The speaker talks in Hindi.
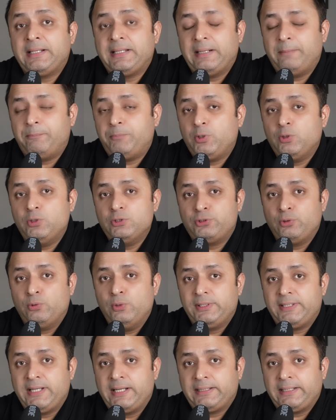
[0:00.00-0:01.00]
क्रिप्टोज
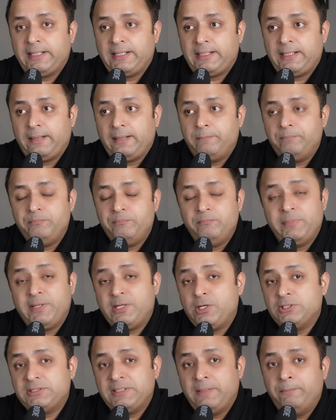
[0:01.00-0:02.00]
होल्ड करके रखें
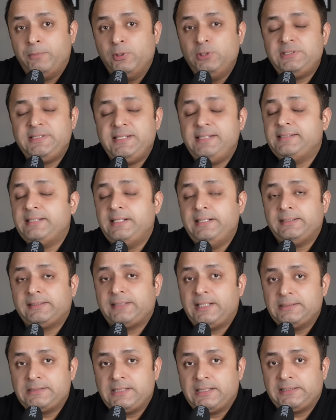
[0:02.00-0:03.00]
बिकॉज अब बुल सीजन
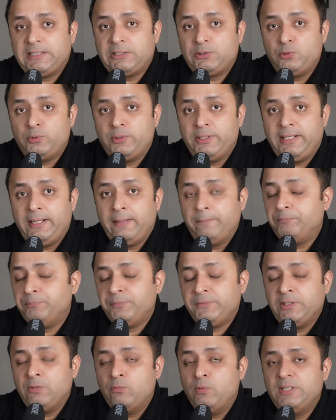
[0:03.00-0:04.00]
इतना ज़्यादा दूर नहीं है
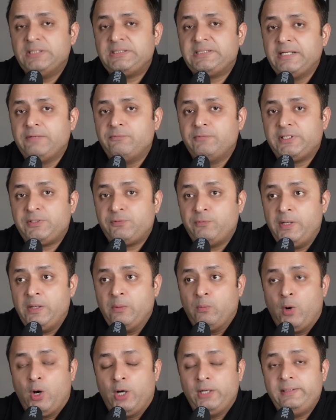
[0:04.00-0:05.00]
द वर्स्ट थिंग विच वी
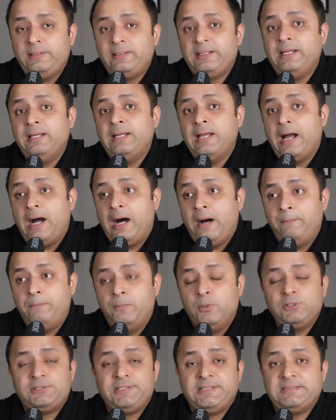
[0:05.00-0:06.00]
वॉन्ट कि अब
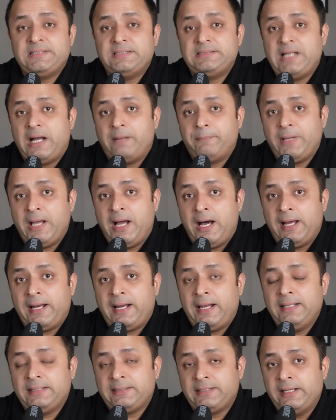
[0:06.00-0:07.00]
बुल सीजन जहाँ पे आ
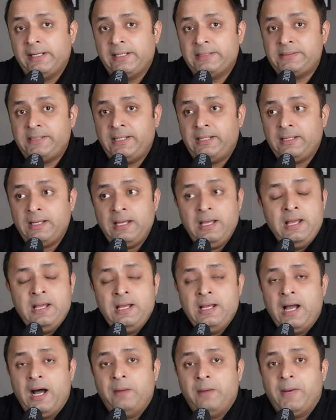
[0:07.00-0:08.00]
रहा है इतने नज़दीक
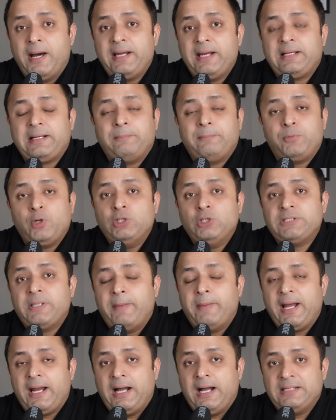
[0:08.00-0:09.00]
हमारे क्रिप्टोज
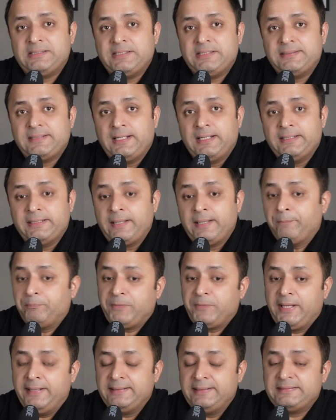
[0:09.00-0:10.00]
हमारे हाथ से चले जाए
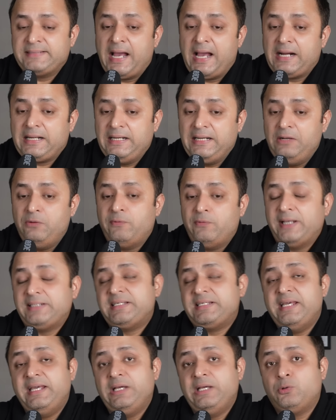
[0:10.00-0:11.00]
एंड एग्जैक्टली
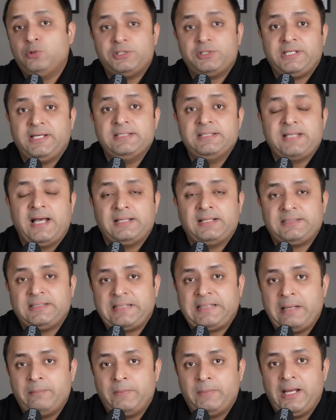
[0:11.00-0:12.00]
वैसे ही कुछ चीज़ आज के
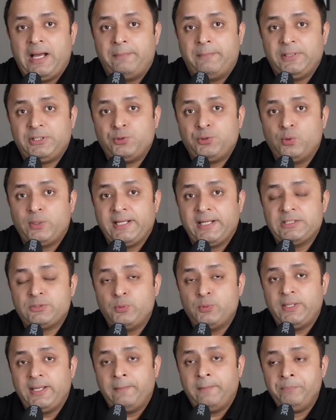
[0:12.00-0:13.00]
टाइम में यहाँ पे शो केस
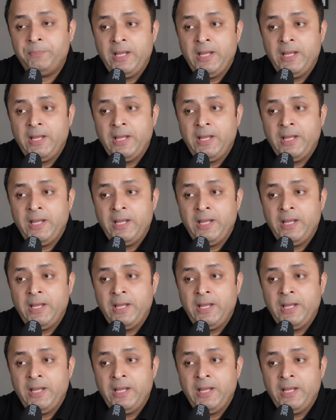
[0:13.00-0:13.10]
हुई